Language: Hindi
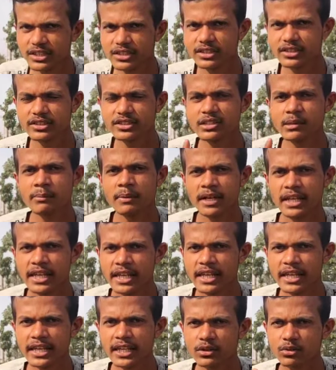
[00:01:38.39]
था सितंबर
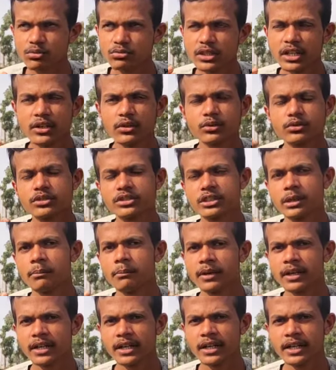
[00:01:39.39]
एक या दो तारीख को
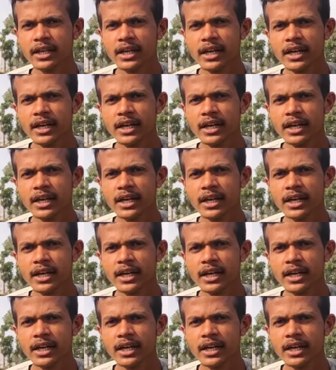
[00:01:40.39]
सितंबर के